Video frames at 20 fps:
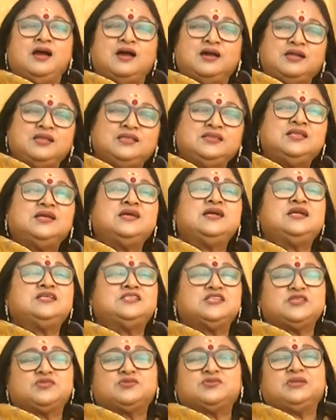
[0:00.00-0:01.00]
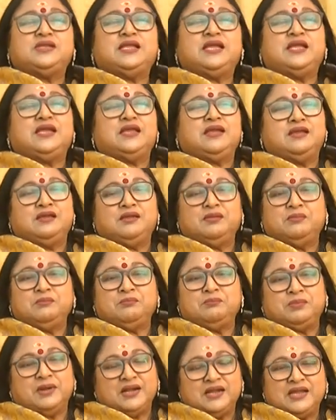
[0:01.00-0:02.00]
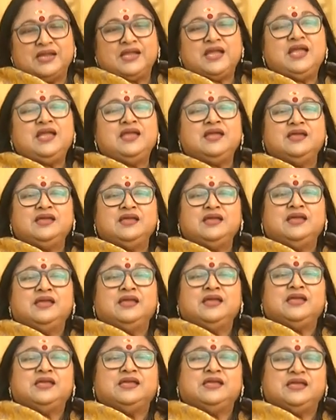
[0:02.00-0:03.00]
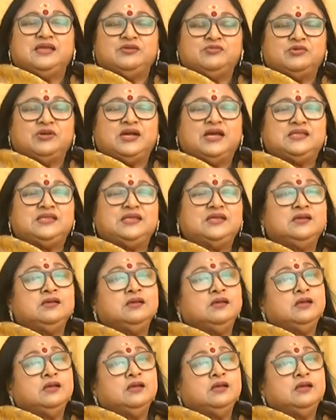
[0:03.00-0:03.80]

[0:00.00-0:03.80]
ఆనందంగా చేసుకునే పండగే ఈ ఉగాది